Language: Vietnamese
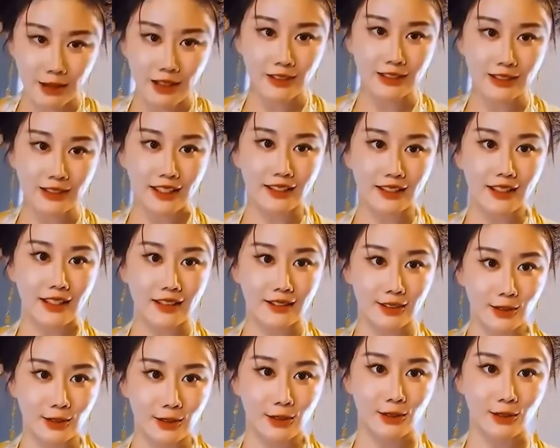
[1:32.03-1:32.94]
tham kiến hoàng hậu
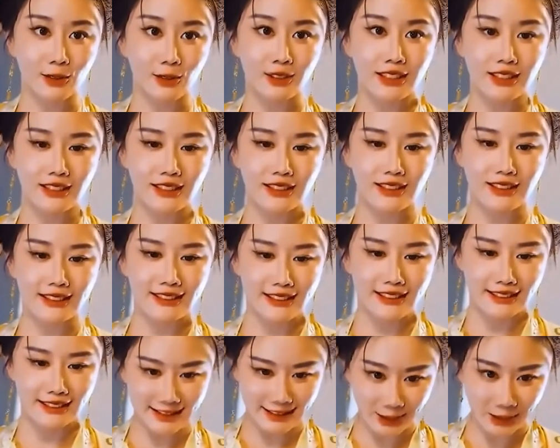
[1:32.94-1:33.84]
hữu dung có chút vội
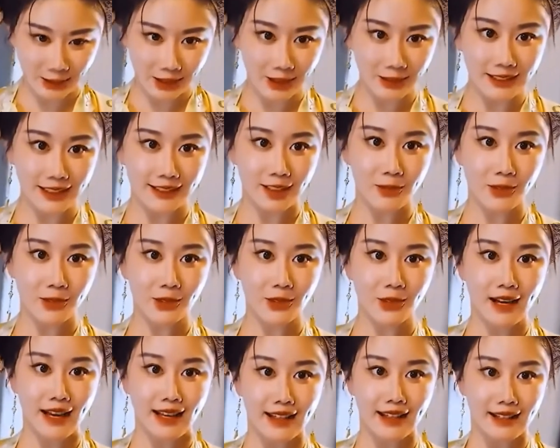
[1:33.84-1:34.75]
vã mong hoàng hậu đừng
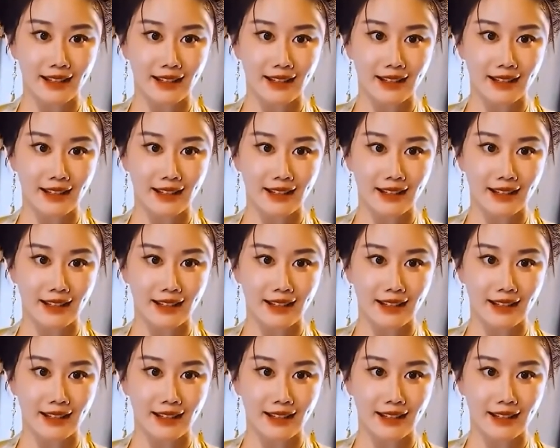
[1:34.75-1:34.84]
trách